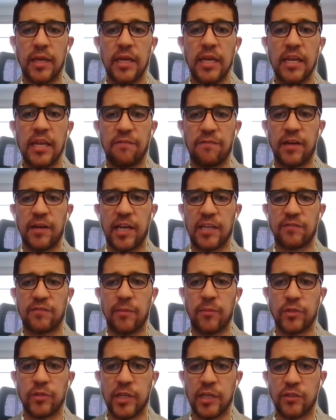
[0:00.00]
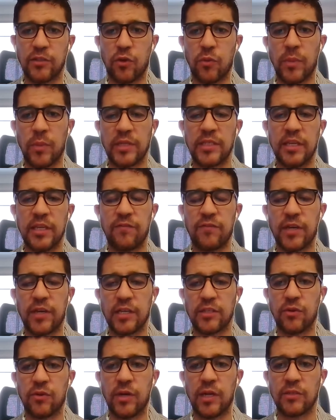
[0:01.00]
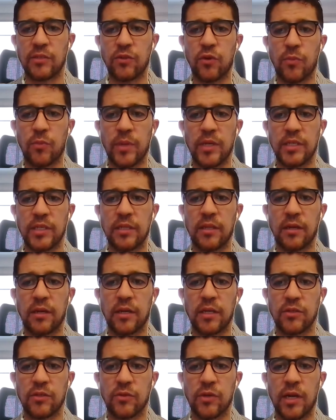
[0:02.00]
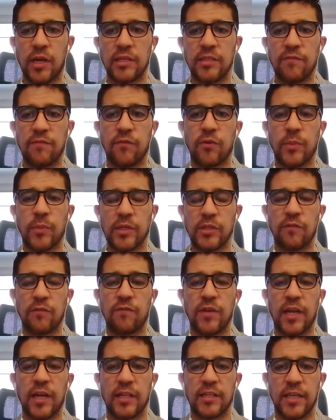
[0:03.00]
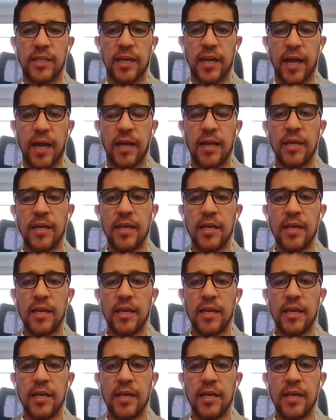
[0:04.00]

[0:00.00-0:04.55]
NIF, las famosas normas NIF, que son las normas internacionales de información financiera.